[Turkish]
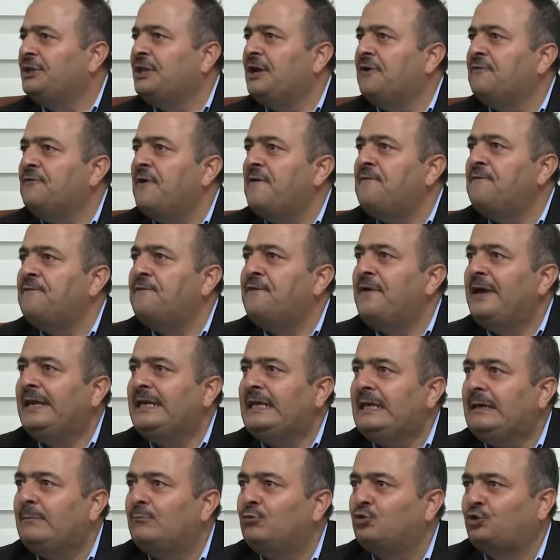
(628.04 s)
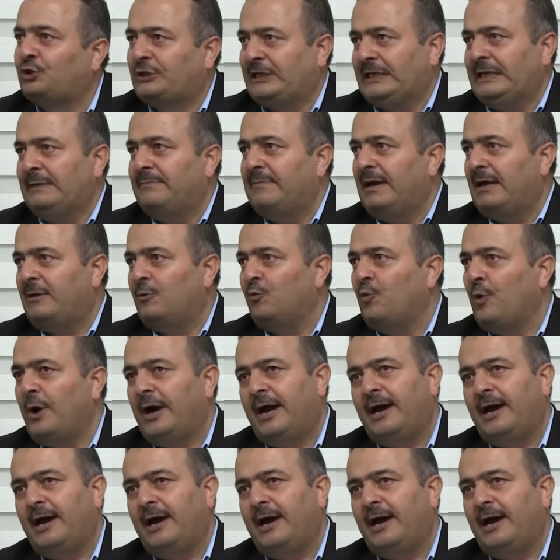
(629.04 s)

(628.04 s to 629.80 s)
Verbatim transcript: teveffeni muslimen ve